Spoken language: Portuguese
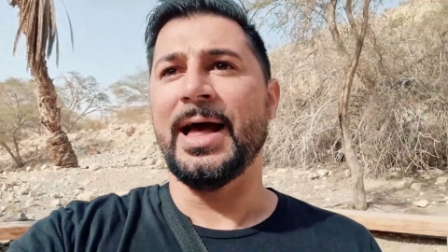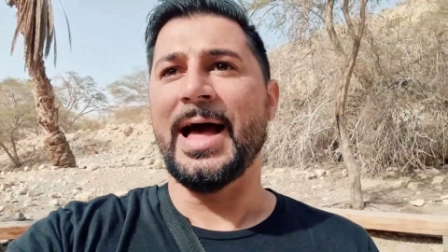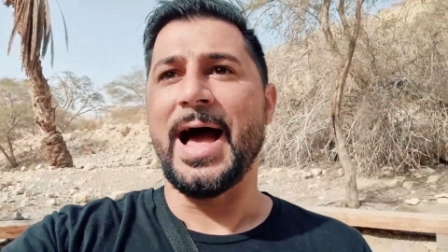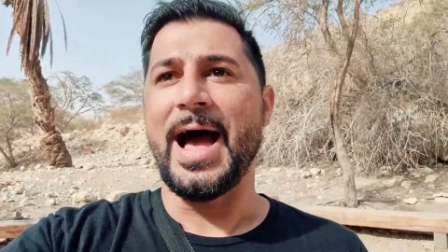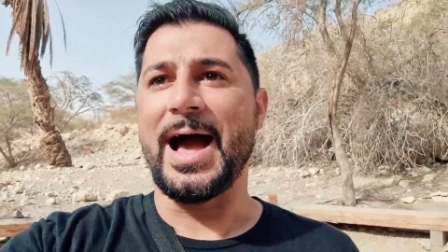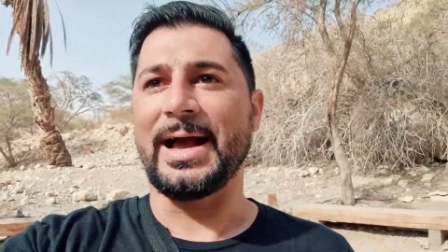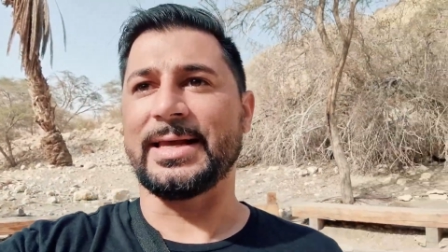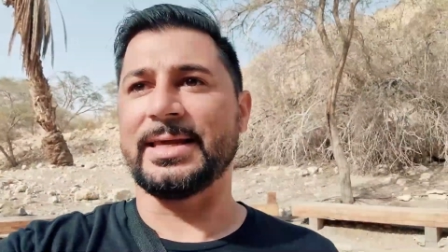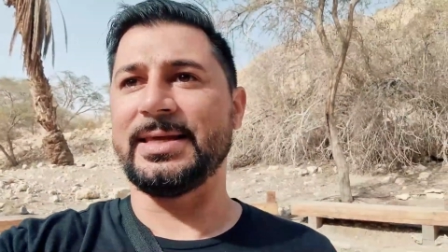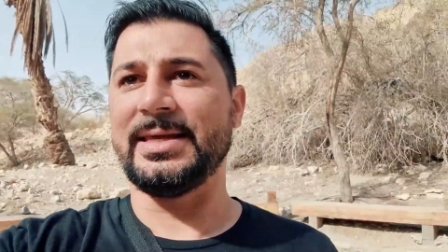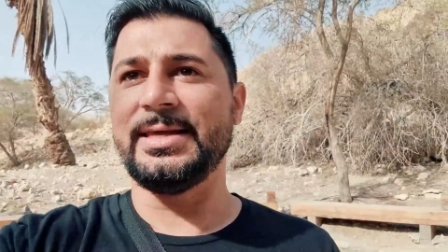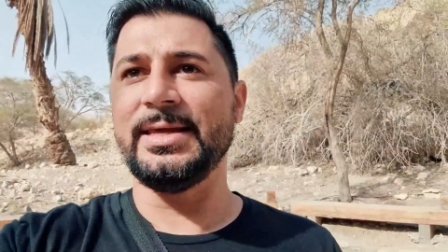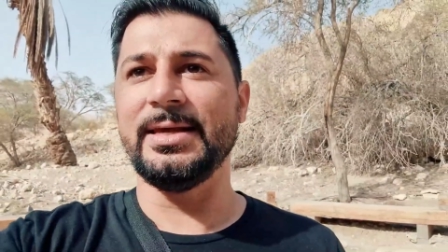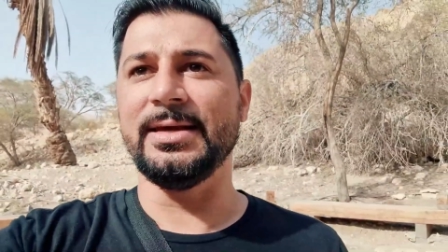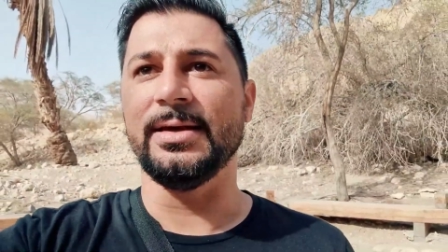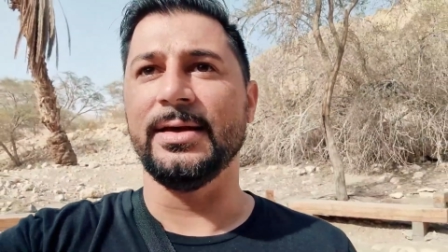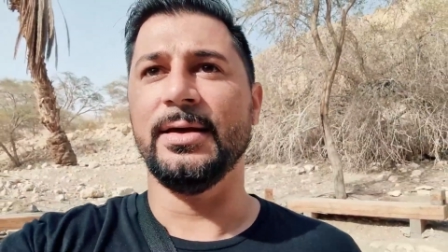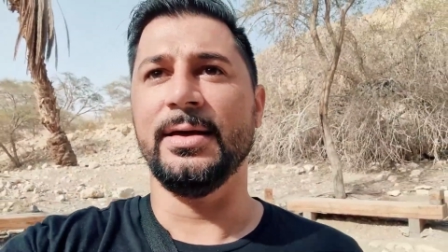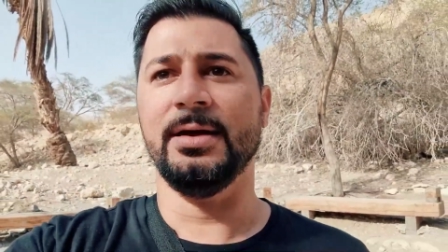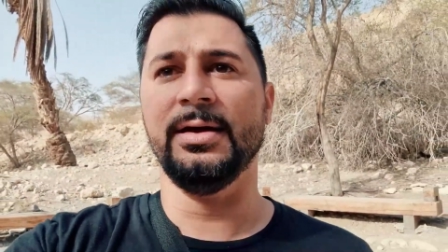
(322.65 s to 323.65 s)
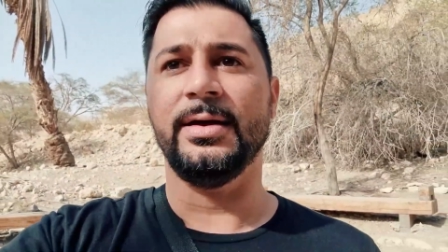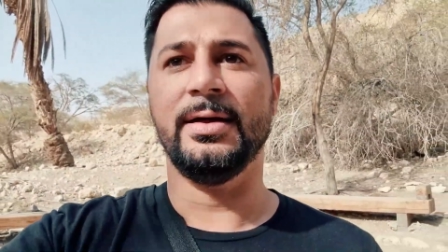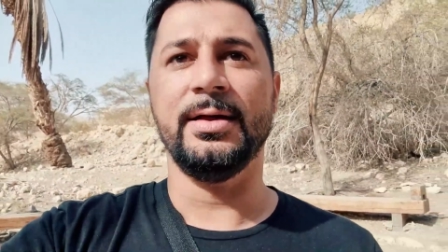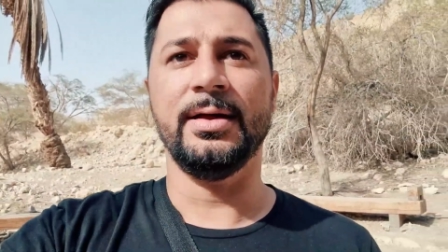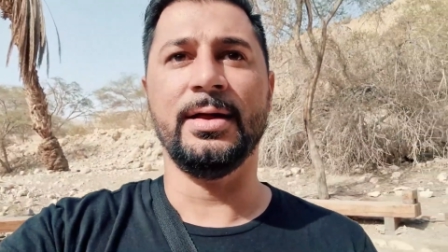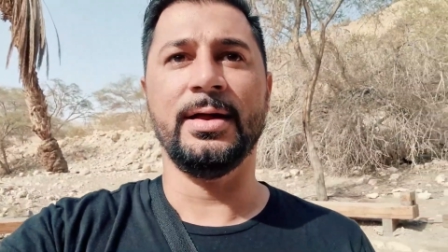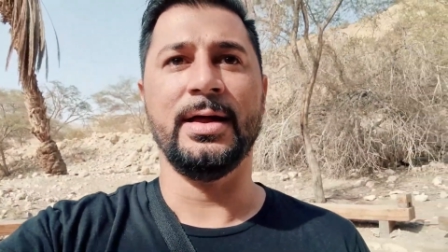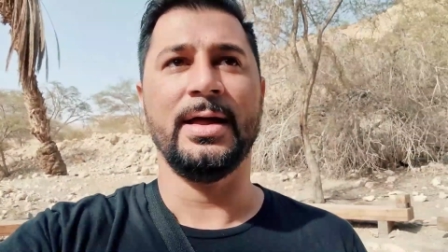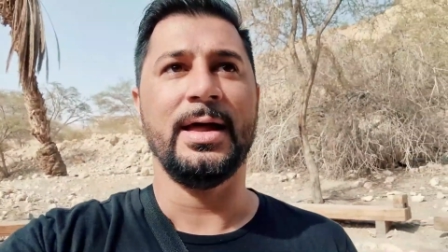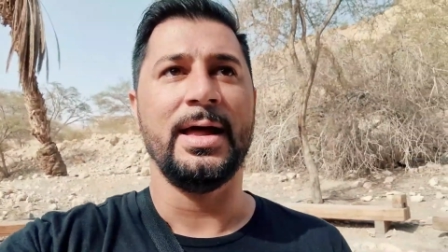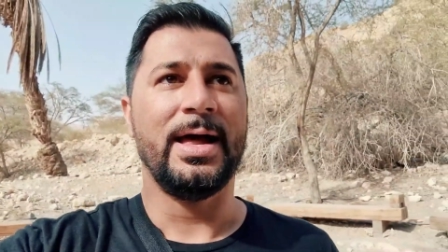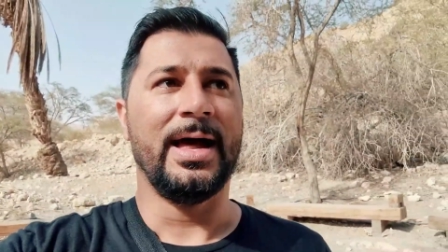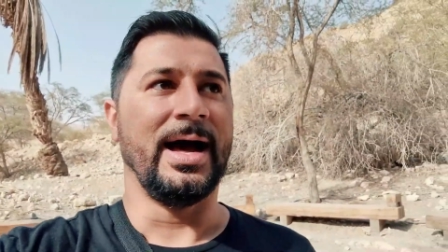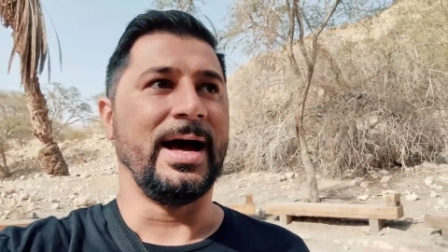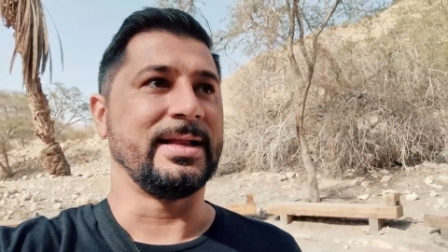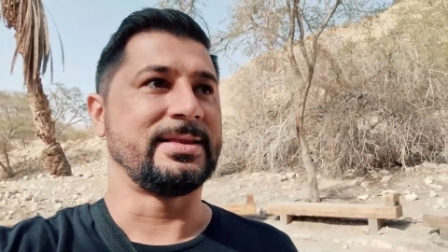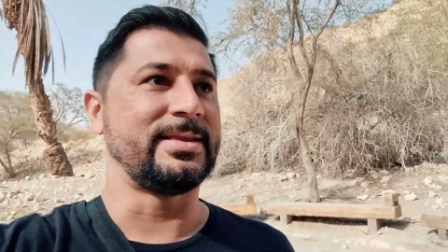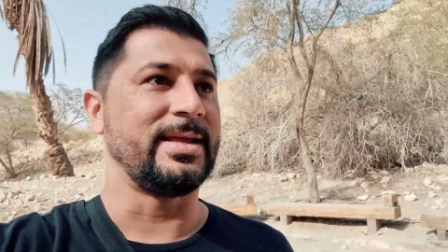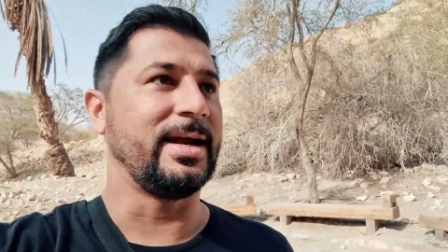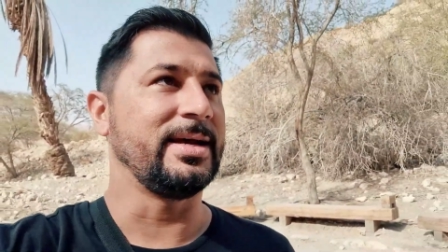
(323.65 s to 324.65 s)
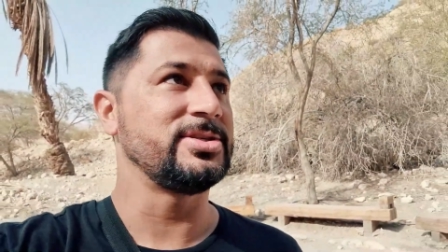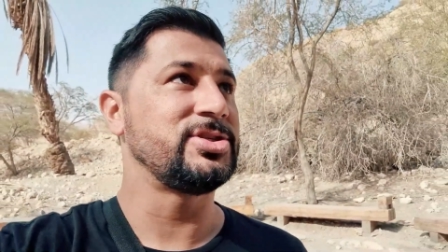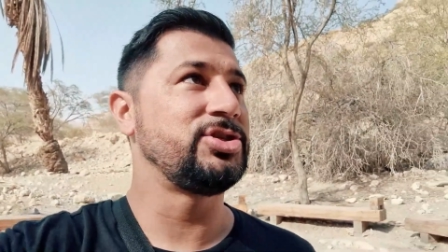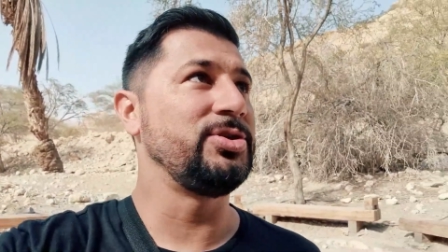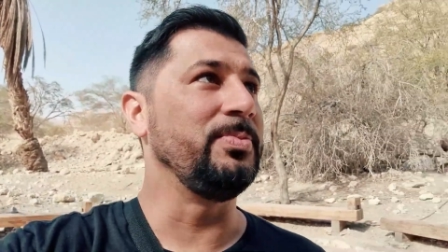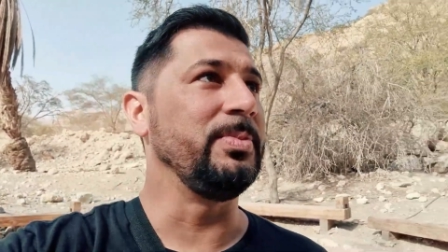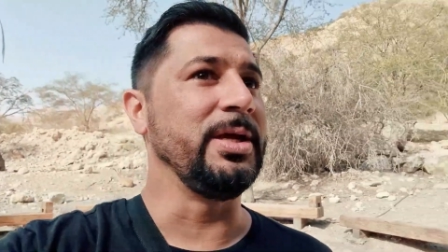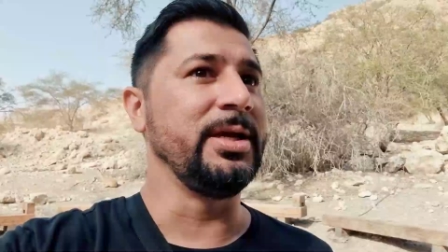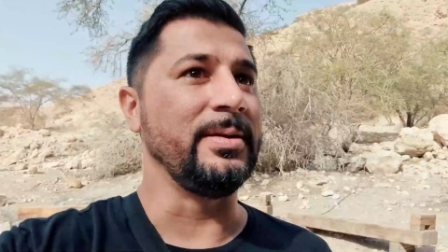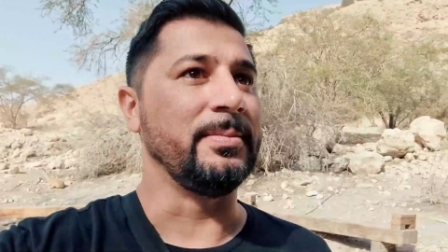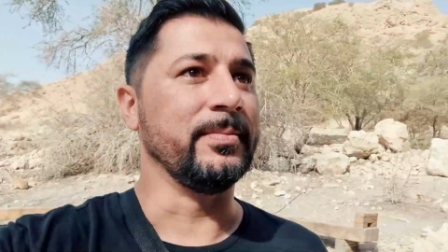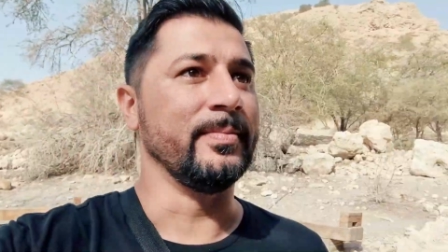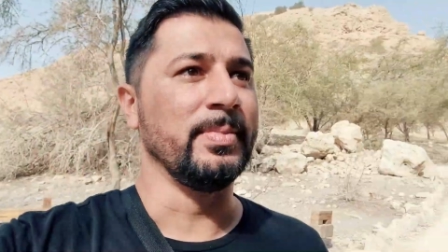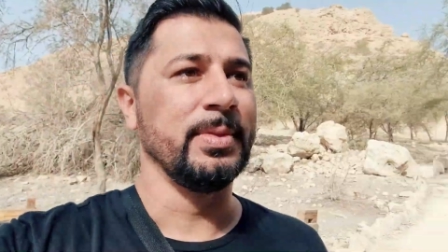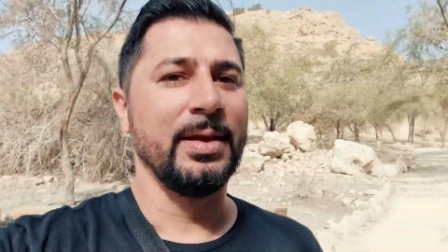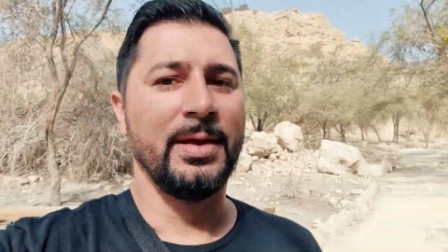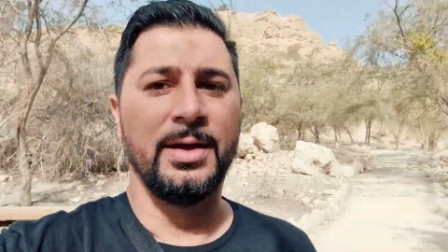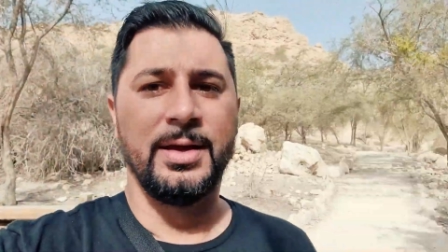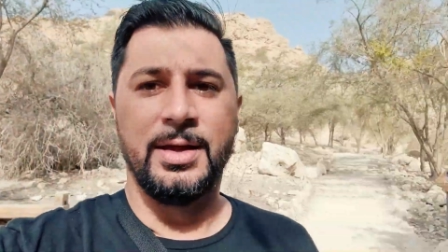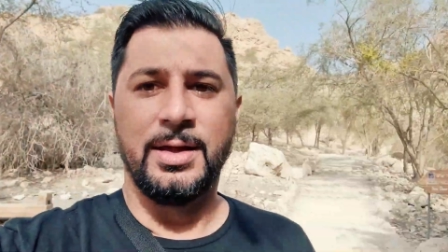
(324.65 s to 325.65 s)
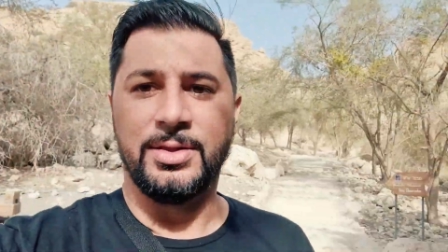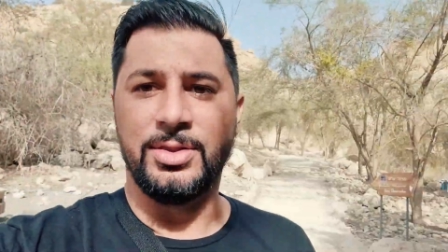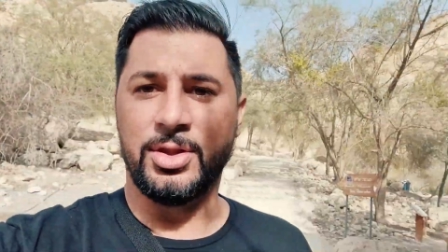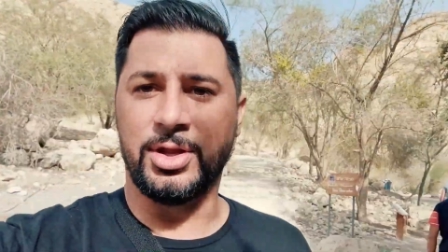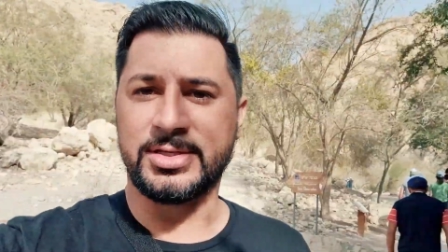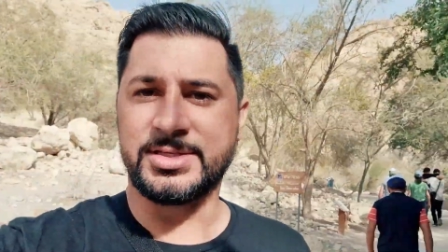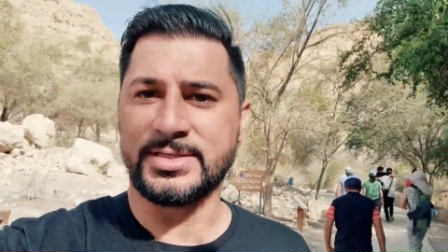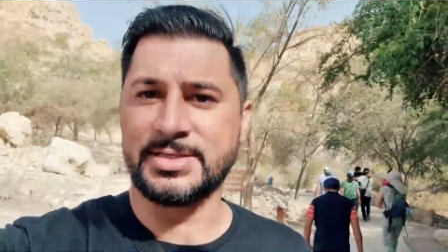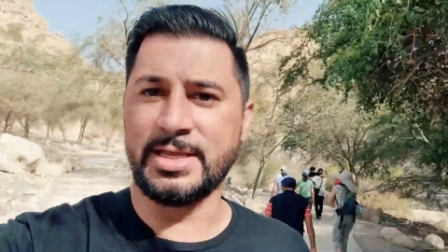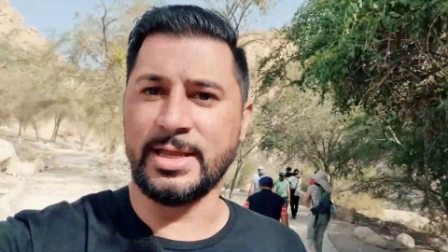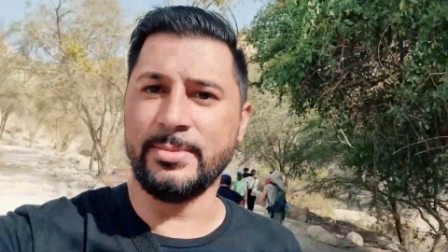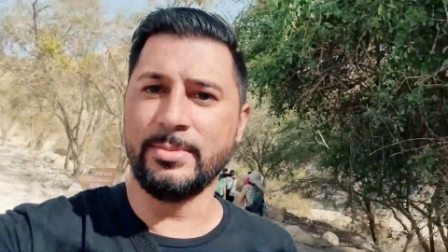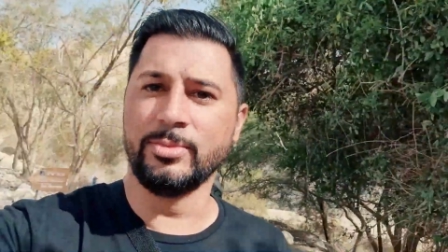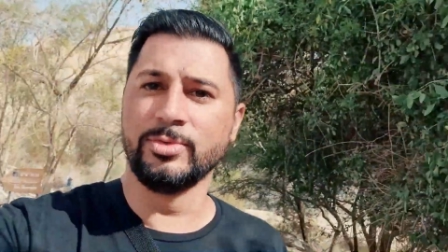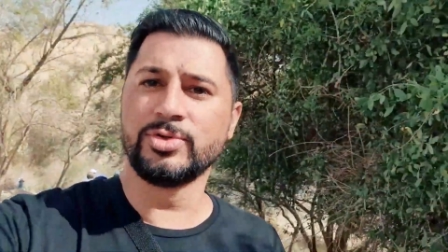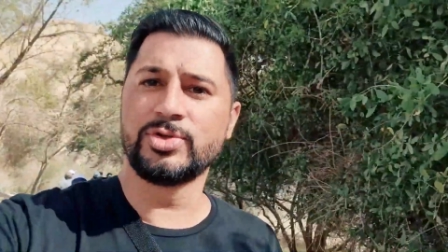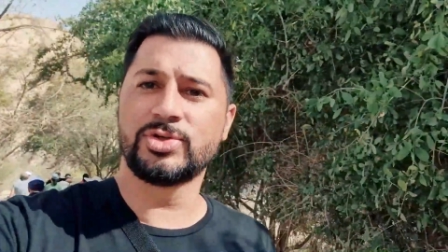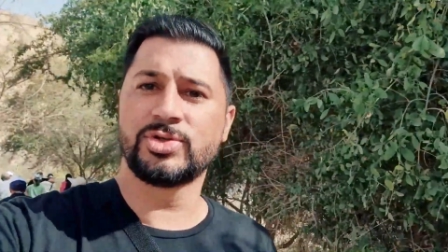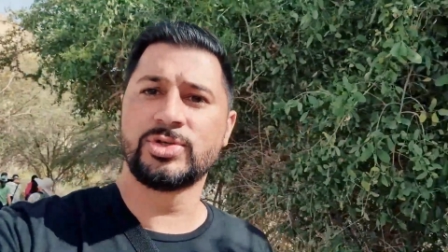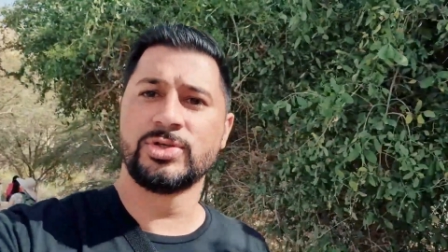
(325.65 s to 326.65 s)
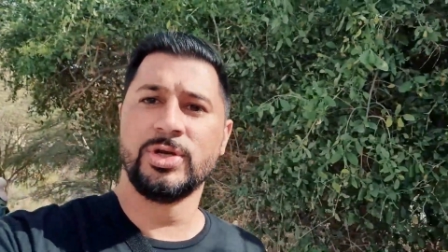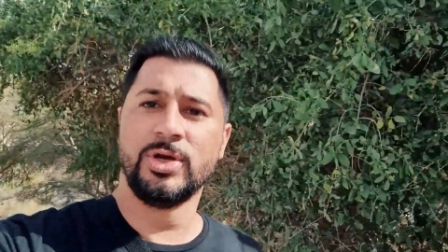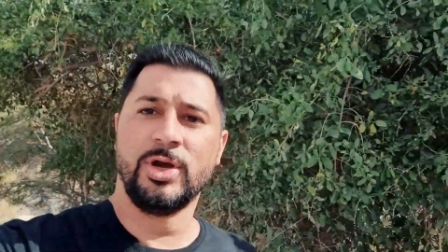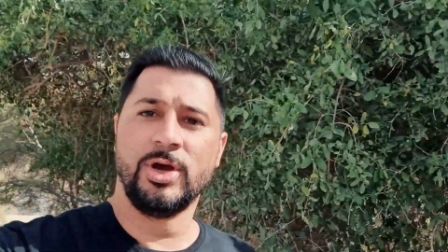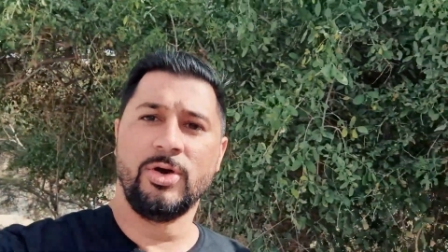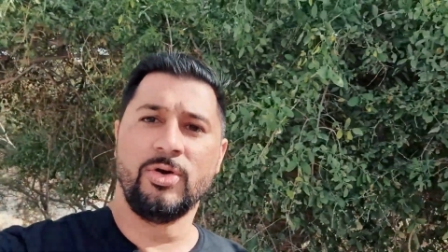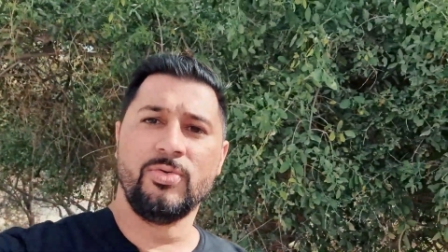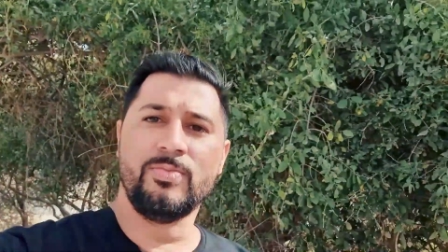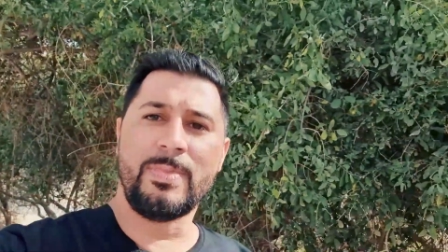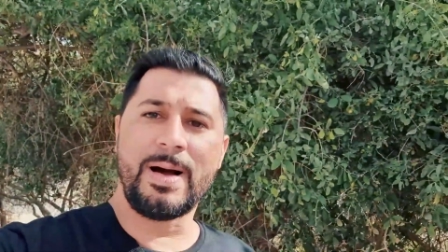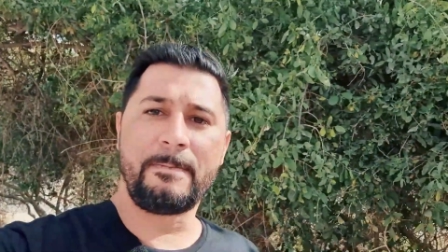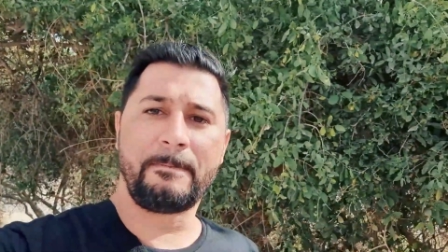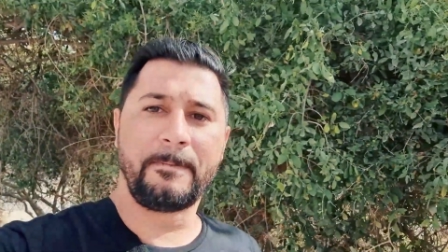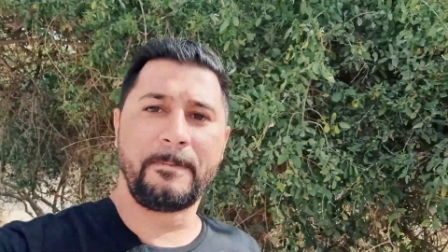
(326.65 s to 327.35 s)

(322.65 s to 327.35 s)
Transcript: Aqui, atrás de mim, nós temos uma